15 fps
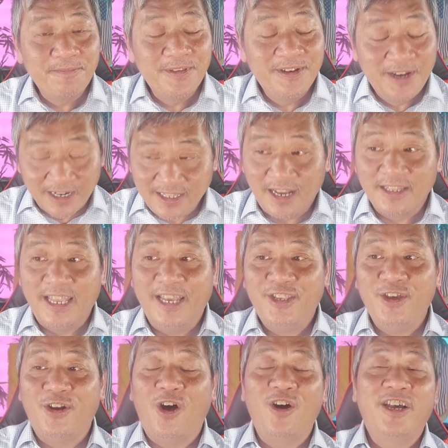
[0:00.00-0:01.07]
rất thân thiết
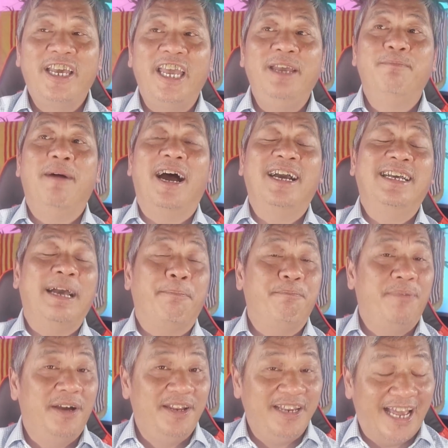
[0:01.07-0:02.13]
do đó khi bà gặp
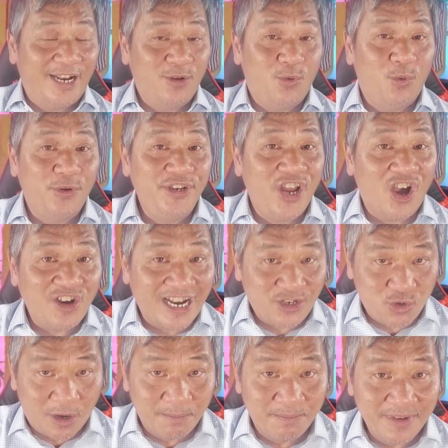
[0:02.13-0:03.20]
hình ảnh của donald
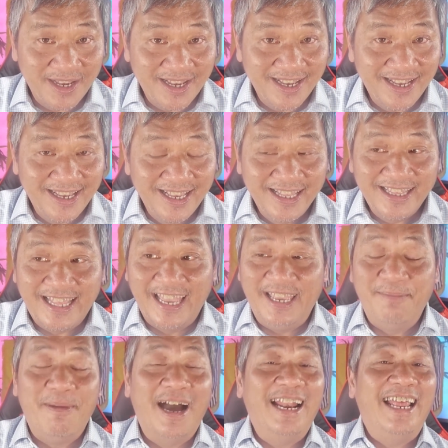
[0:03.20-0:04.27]
trump
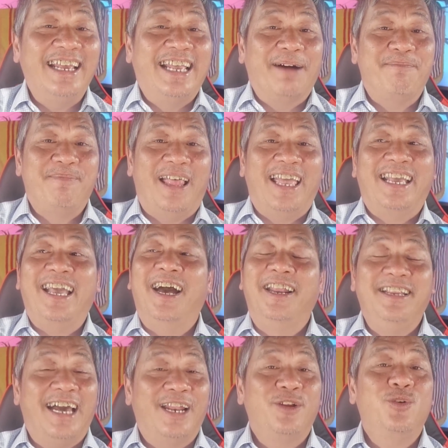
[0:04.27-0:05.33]
thì bà lại gặp lại cái
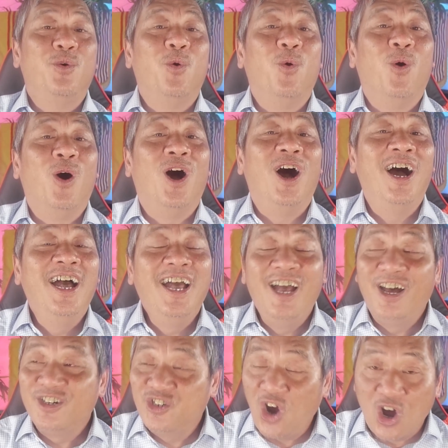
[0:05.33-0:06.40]
hình ảnh của
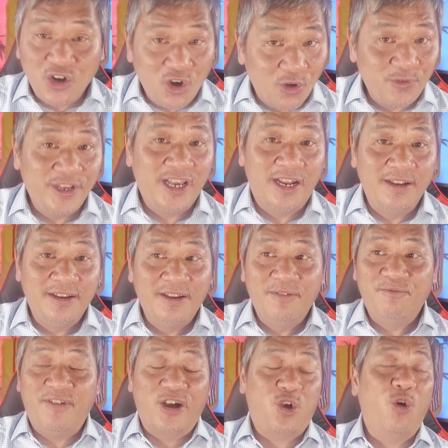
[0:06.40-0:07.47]
Ronald Reagan
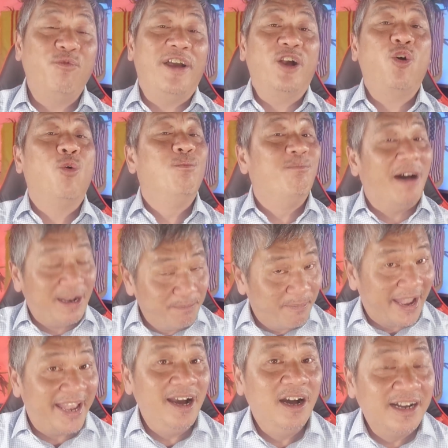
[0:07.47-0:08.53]
và có vẻ còn mạnh
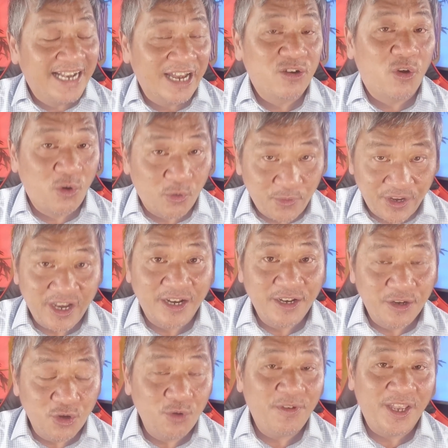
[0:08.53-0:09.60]
mẽ hơn cả Ronald Reagan
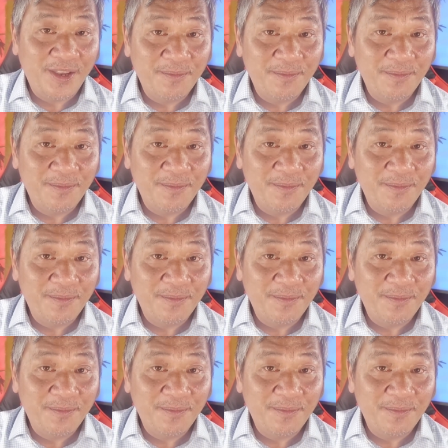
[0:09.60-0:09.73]
nữa quý vị.